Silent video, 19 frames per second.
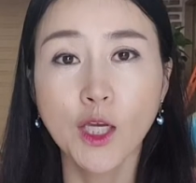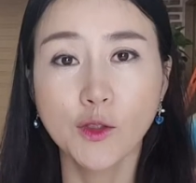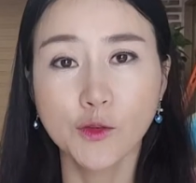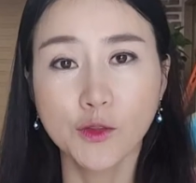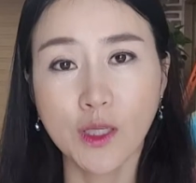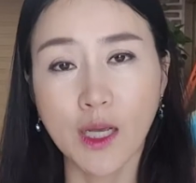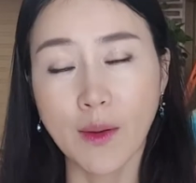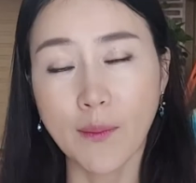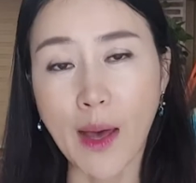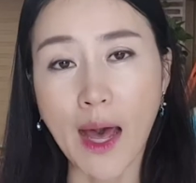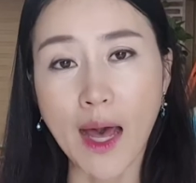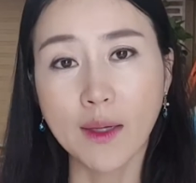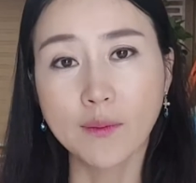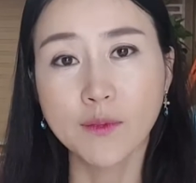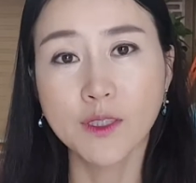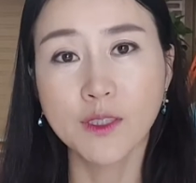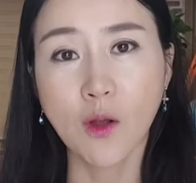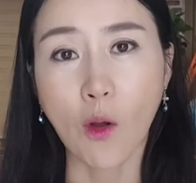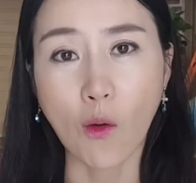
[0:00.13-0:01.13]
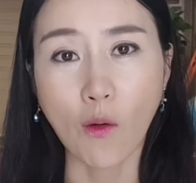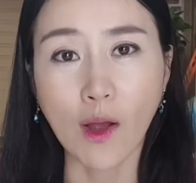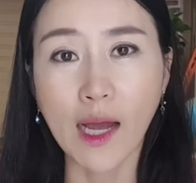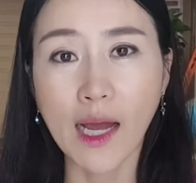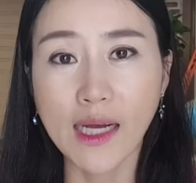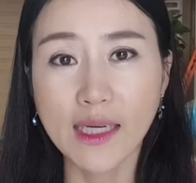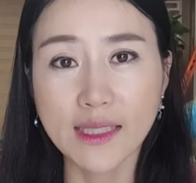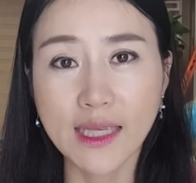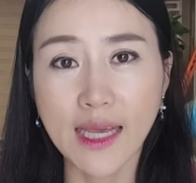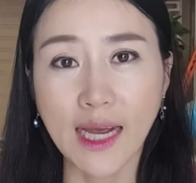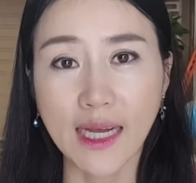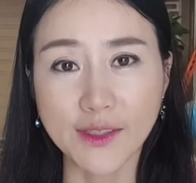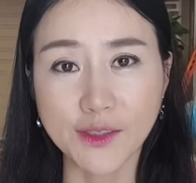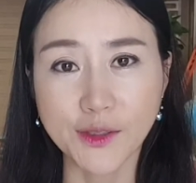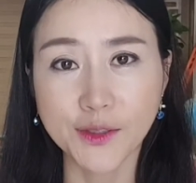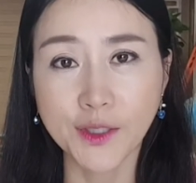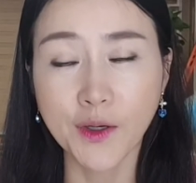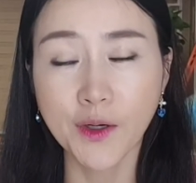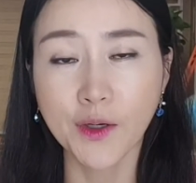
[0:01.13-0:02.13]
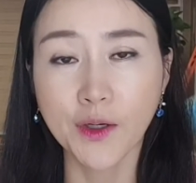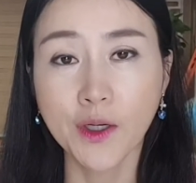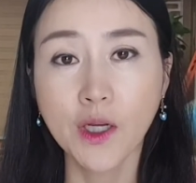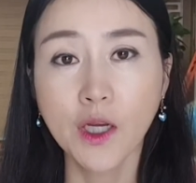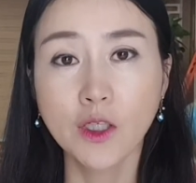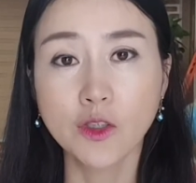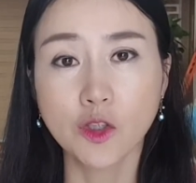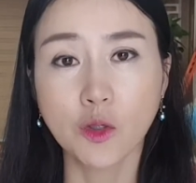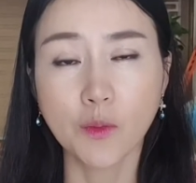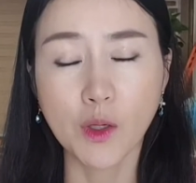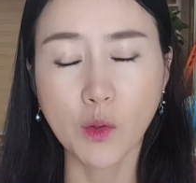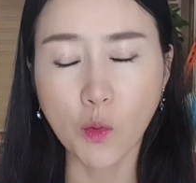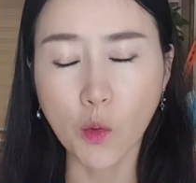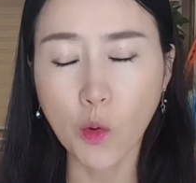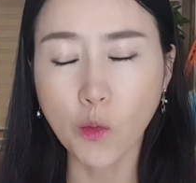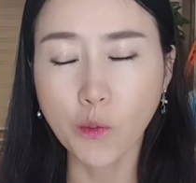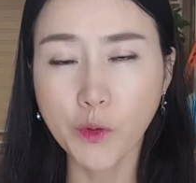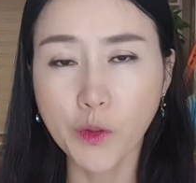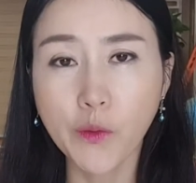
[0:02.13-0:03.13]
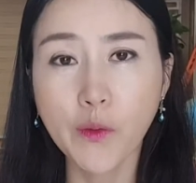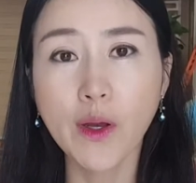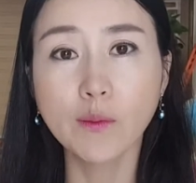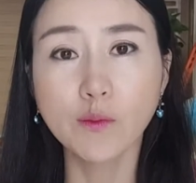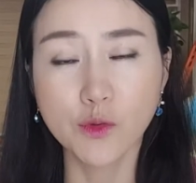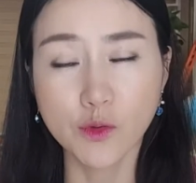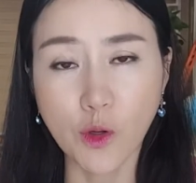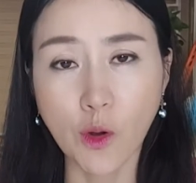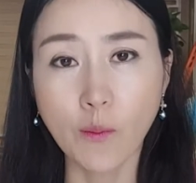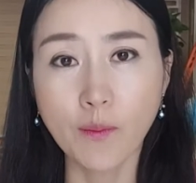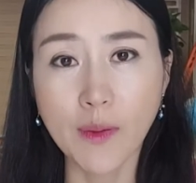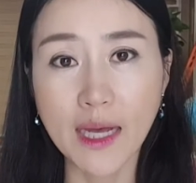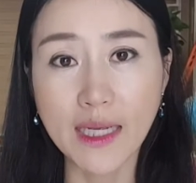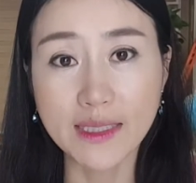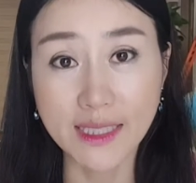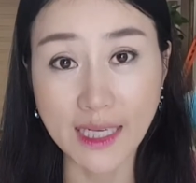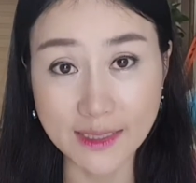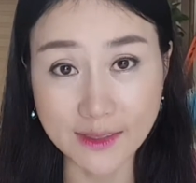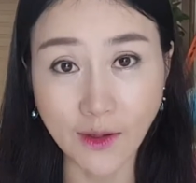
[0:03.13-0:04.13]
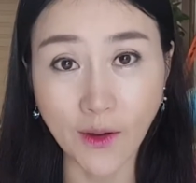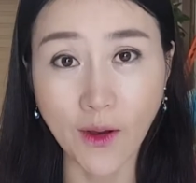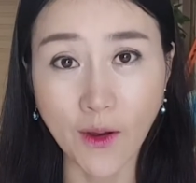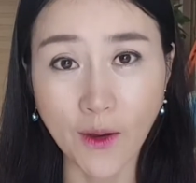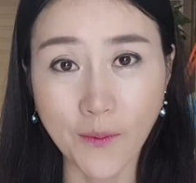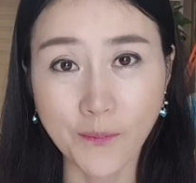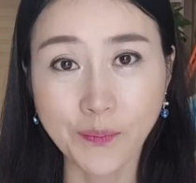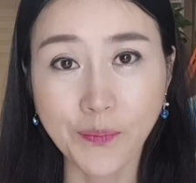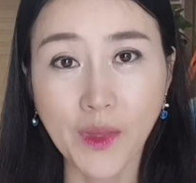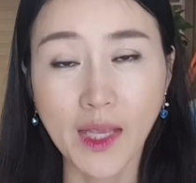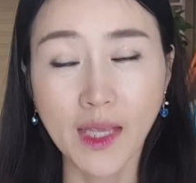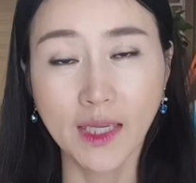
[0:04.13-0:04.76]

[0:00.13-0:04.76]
우리가 마음을 건강하게 가져서 정말 꼭 필요한 물건만 사서